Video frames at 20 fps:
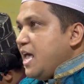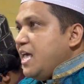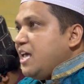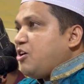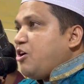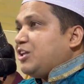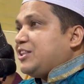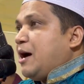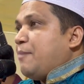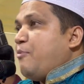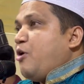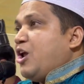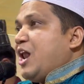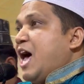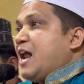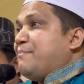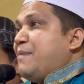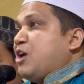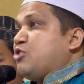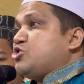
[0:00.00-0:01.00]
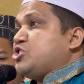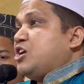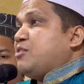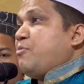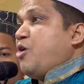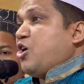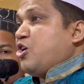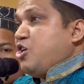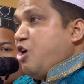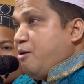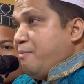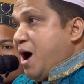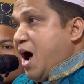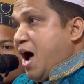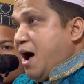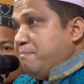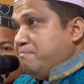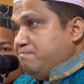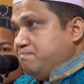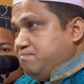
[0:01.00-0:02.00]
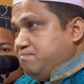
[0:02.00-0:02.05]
এই কথা বলার মানুষের বড়ই অভাব